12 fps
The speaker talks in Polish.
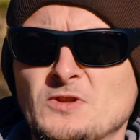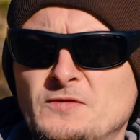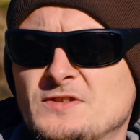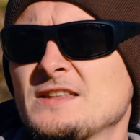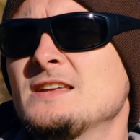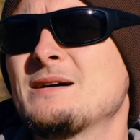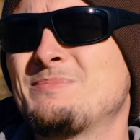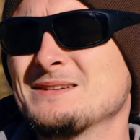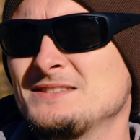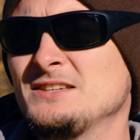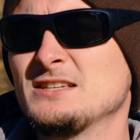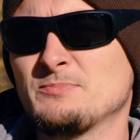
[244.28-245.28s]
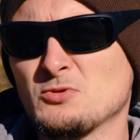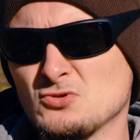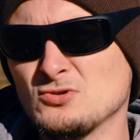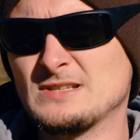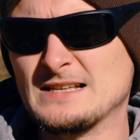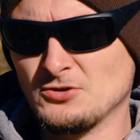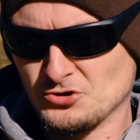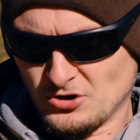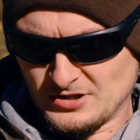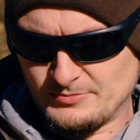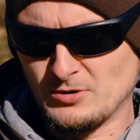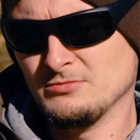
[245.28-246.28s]
I wtedy napastnik jest po prostu
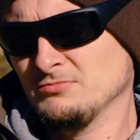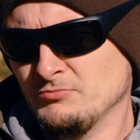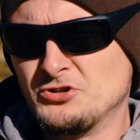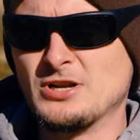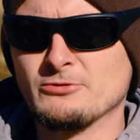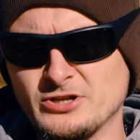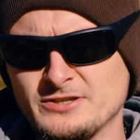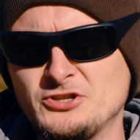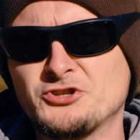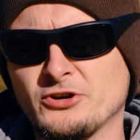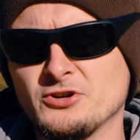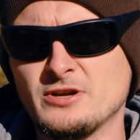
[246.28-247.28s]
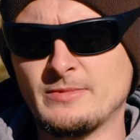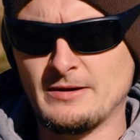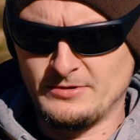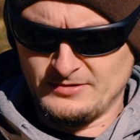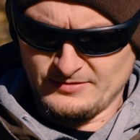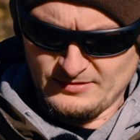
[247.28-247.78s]
zaskoczony, bo myślał, że niczego nie mamy.